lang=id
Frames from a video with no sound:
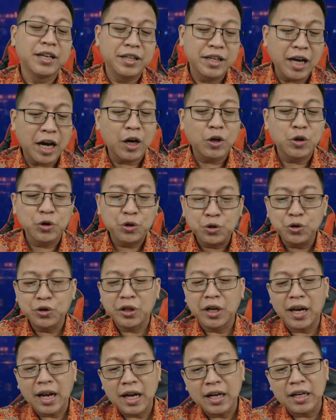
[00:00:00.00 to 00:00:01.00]
Yang
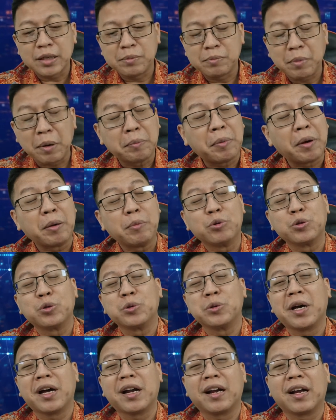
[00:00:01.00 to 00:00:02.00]
lucunya lagi, Bapak Ibu
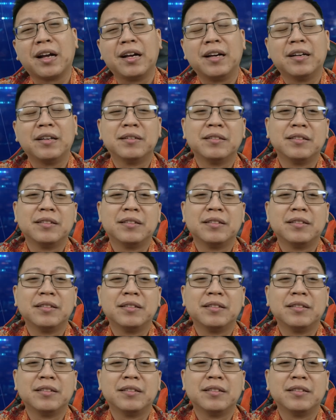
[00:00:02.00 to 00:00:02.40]
Saudara,